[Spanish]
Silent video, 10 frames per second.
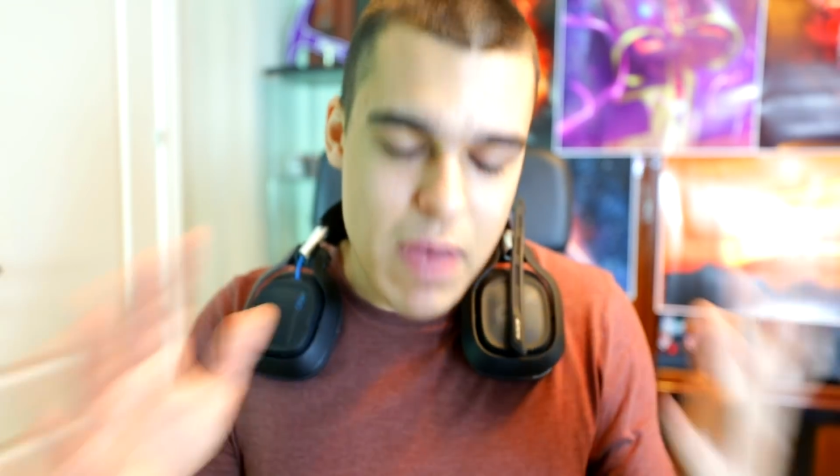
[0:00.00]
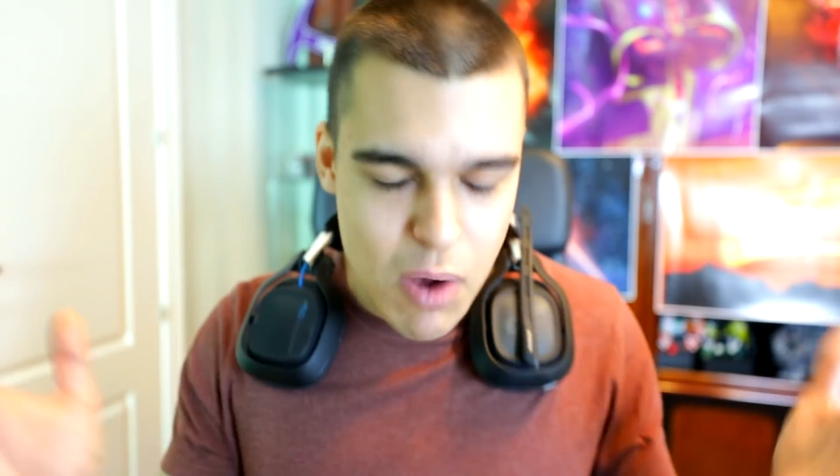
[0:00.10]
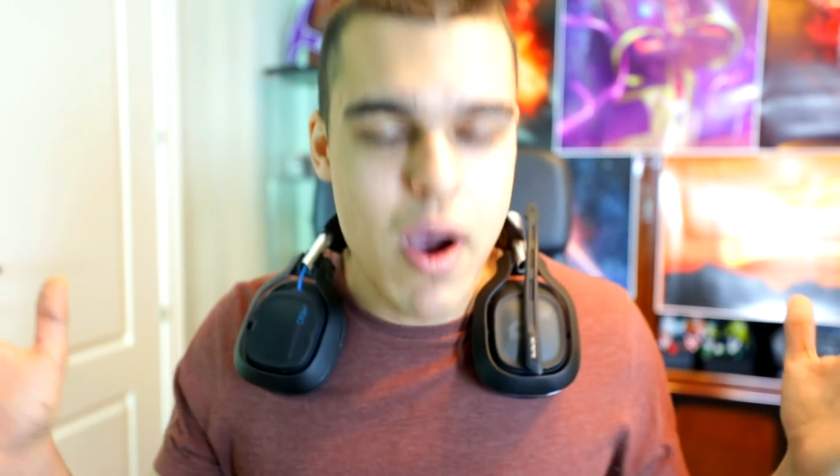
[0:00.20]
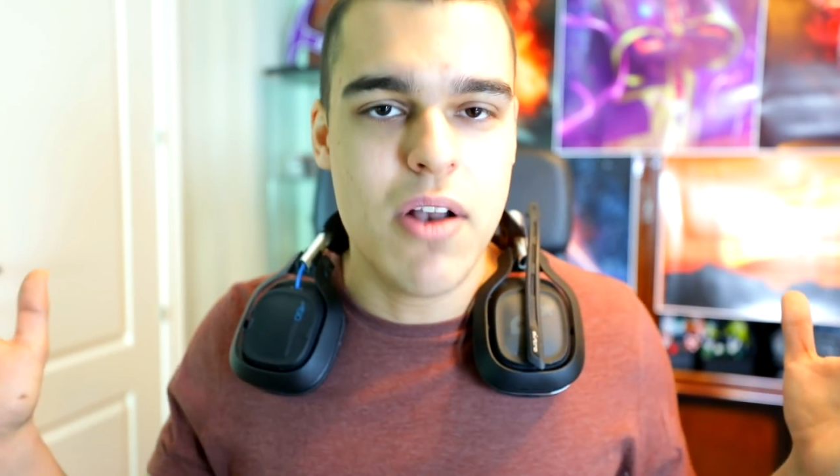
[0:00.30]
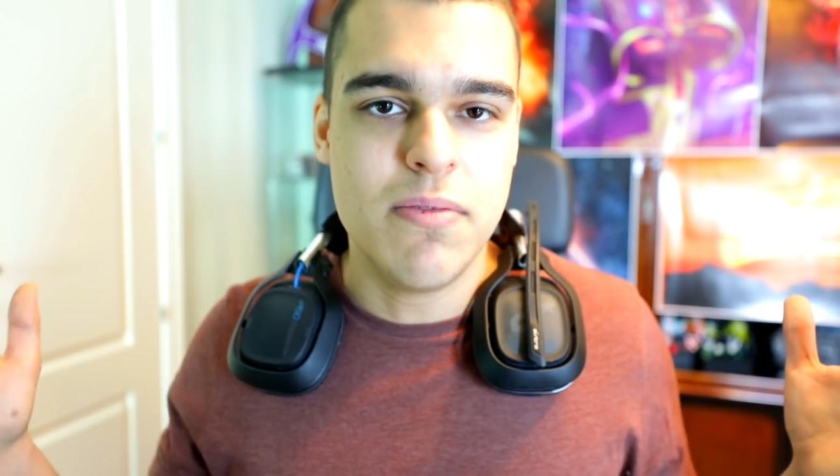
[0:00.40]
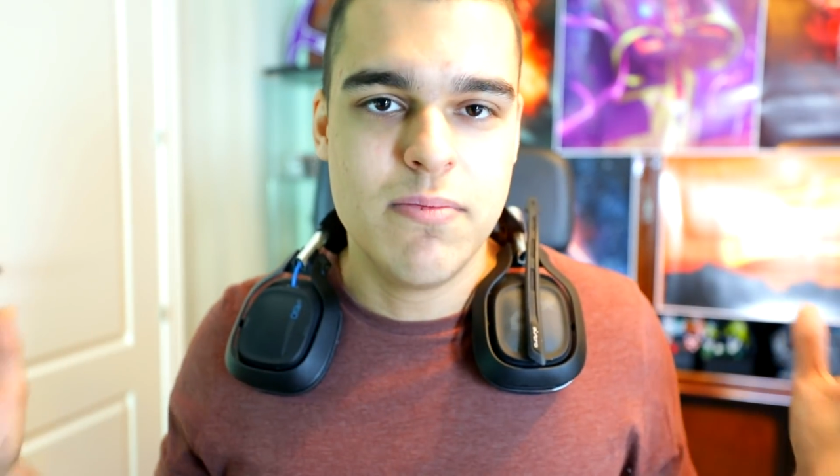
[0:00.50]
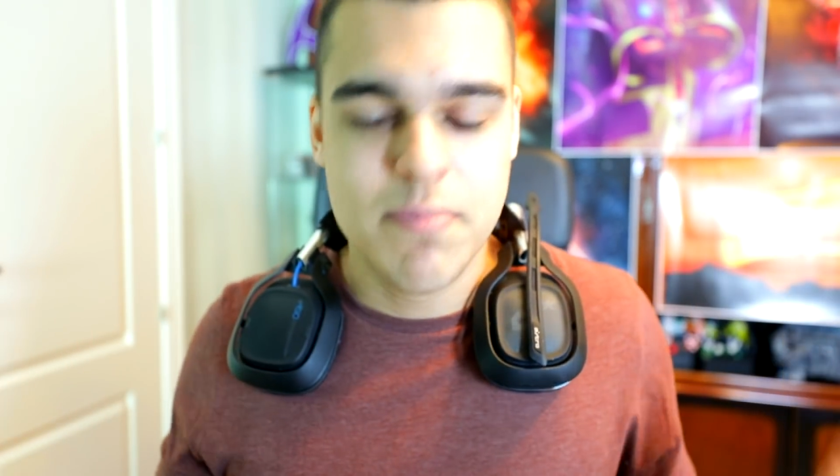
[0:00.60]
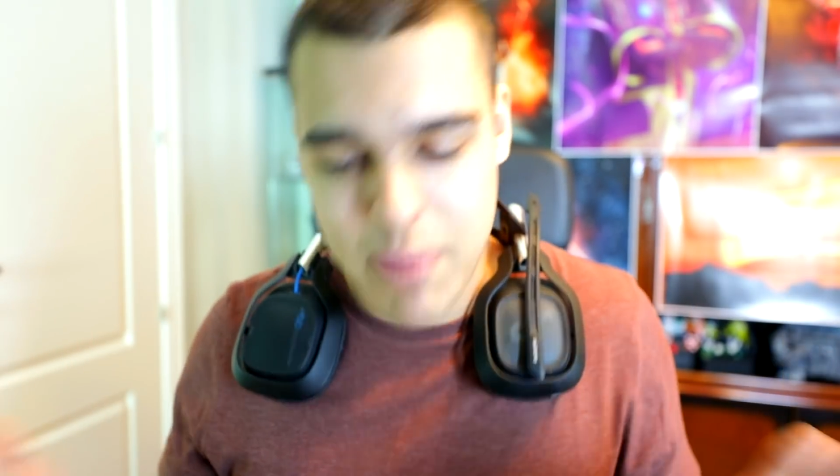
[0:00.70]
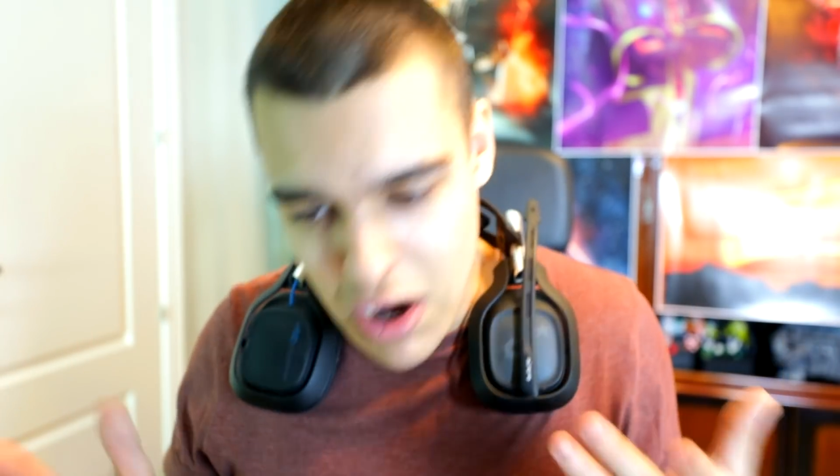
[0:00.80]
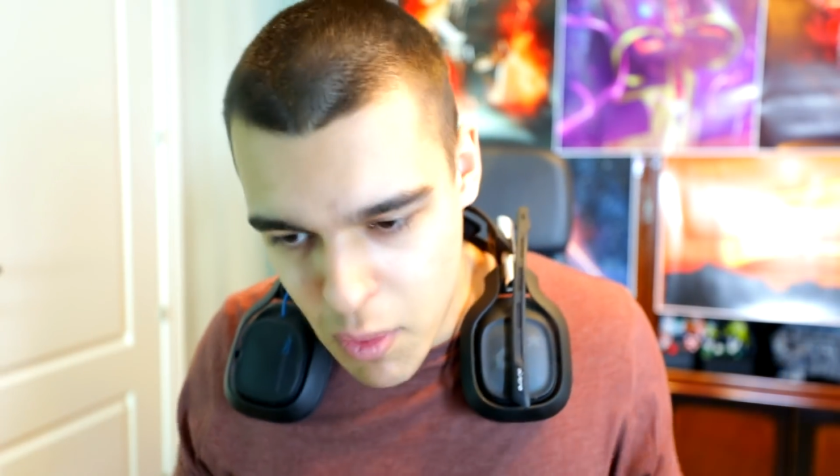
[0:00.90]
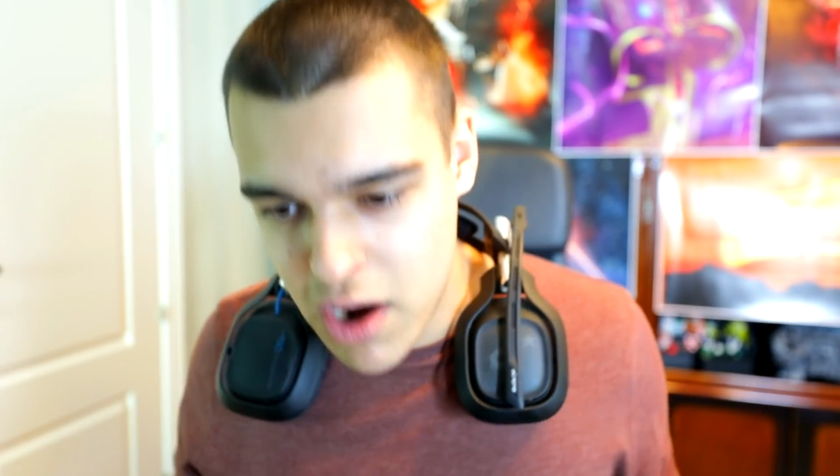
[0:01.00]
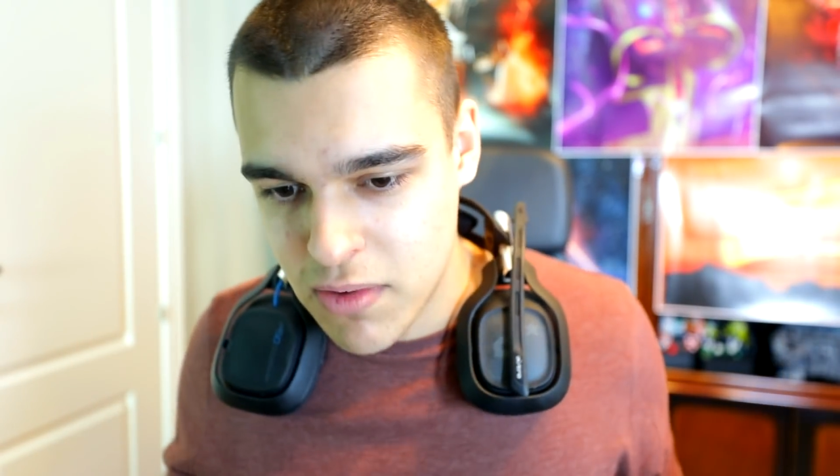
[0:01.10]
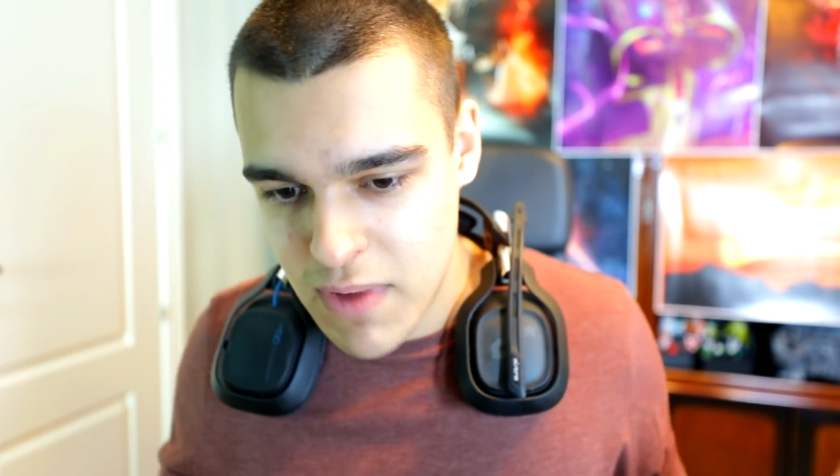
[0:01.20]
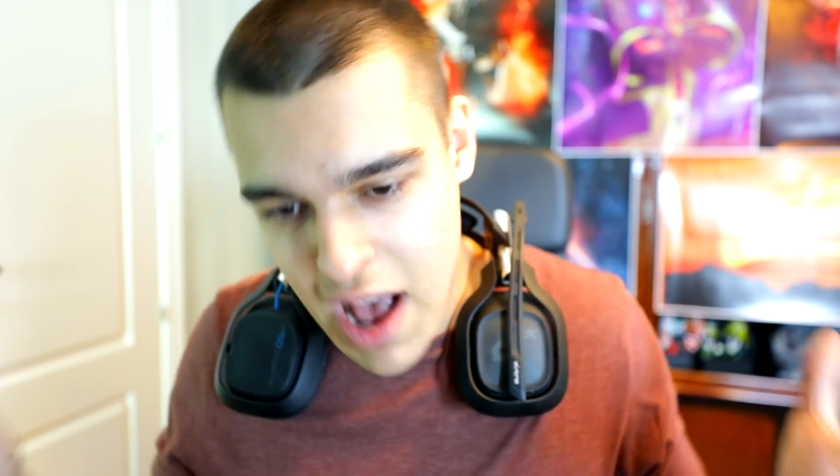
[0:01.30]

Pero bueno, pero bueno,